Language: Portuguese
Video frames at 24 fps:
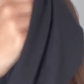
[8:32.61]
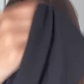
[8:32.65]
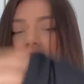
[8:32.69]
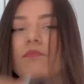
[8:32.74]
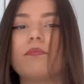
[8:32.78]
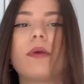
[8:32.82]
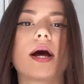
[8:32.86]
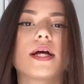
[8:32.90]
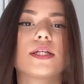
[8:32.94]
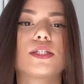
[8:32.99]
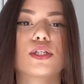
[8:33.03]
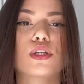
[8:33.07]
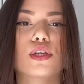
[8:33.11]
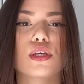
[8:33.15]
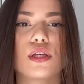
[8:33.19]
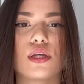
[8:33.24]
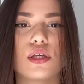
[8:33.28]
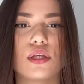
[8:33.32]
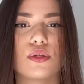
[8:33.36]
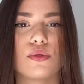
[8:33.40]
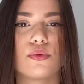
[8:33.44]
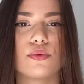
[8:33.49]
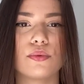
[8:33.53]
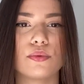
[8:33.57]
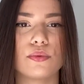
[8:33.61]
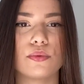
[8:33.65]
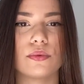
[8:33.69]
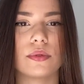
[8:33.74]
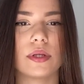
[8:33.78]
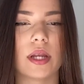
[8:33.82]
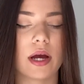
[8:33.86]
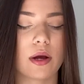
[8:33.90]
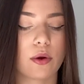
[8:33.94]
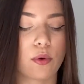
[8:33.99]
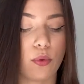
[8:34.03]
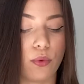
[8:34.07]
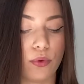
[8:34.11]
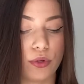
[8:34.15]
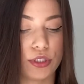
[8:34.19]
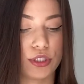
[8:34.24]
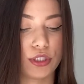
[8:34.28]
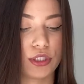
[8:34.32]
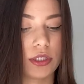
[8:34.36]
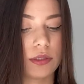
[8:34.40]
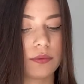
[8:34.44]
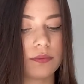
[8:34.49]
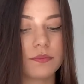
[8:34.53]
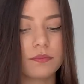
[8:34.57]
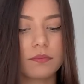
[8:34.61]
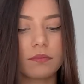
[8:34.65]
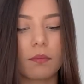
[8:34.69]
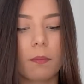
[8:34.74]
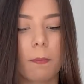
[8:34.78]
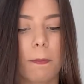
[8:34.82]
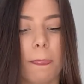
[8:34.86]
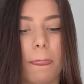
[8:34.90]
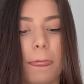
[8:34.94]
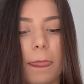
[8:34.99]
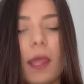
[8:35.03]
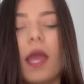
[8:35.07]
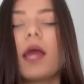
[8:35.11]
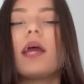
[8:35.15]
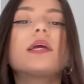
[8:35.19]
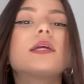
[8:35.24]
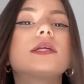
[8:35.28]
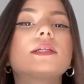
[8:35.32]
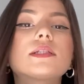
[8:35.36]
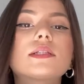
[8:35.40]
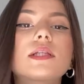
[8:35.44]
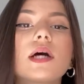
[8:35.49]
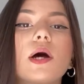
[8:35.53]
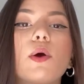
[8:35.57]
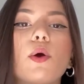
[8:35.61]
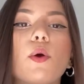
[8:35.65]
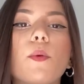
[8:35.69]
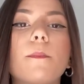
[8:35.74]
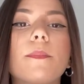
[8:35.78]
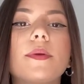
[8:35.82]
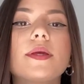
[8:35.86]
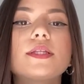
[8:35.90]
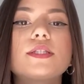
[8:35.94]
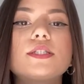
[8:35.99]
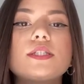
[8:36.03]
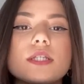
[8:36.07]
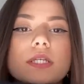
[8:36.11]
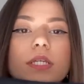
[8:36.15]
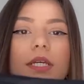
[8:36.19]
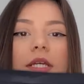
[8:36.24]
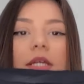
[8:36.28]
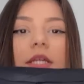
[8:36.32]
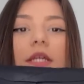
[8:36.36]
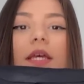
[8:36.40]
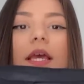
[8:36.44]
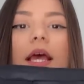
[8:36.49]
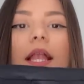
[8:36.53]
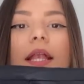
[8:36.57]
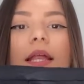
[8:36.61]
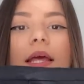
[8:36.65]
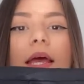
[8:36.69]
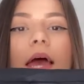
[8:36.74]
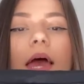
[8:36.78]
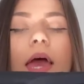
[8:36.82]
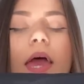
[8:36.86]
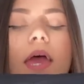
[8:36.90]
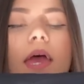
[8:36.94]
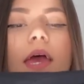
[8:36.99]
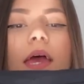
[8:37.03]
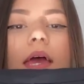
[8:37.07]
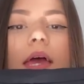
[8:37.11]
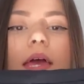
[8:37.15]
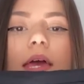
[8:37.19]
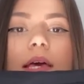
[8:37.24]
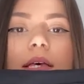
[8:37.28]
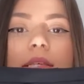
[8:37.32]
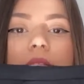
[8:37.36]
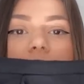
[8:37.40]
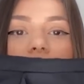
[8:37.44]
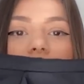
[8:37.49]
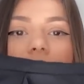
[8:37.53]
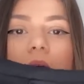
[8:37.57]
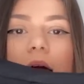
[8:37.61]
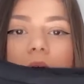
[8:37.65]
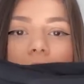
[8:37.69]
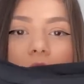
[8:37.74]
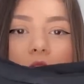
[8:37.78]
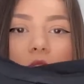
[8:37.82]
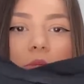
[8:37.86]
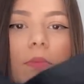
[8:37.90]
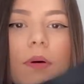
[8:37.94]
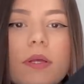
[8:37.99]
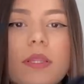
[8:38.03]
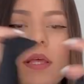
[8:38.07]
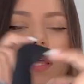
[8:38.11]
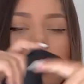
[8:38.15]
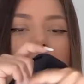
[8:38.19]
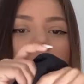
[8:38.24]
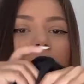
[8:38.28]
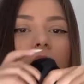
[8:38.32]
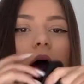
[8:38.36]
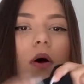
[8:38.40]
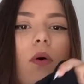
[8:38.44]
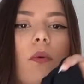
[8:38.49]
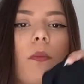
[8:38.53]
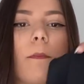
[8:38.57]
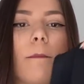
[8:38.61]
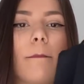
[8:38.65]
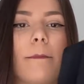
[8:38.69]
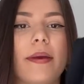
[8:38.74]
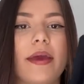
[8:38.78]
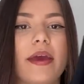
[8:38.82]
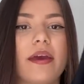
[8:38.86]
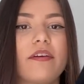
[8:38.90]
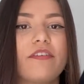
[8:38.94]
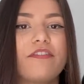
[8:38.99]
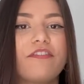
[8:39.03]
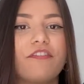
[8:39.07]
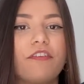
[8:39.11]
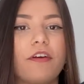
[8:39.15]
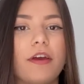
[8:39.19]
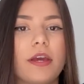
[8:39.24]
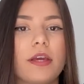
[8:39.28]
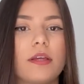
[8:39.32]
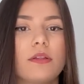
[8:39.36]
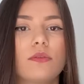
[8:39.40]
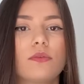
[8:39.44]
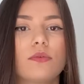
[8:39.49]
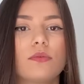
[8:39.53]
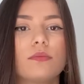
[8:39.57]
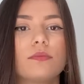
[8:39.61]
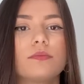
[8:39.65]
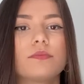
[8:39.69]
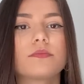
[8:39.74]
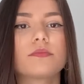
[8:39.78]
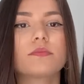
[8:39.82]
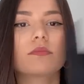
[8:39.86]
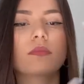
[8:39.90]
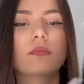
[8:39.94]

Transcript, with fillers: Bate aqui no, na coxa. Então eu pedi e ele é excelente, material perfeito.